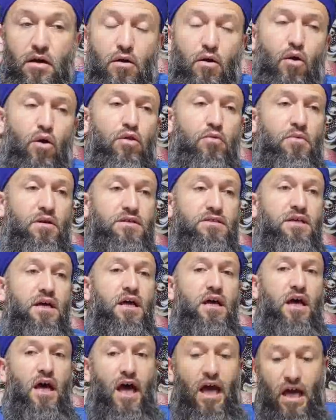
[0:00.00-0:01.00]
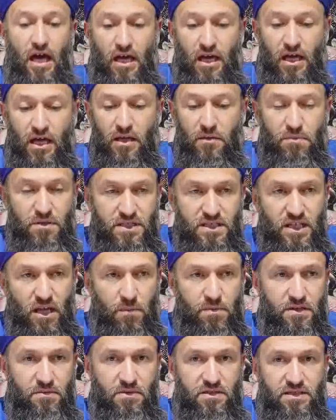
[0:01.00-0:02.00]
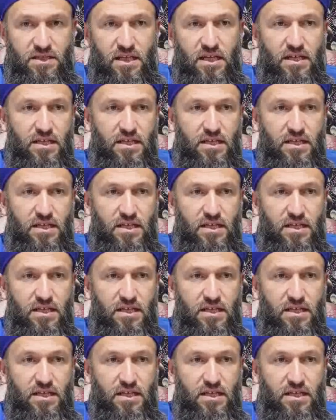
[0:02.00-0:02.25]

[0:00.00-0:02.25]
olmaz. He biz ne yaptık mesela?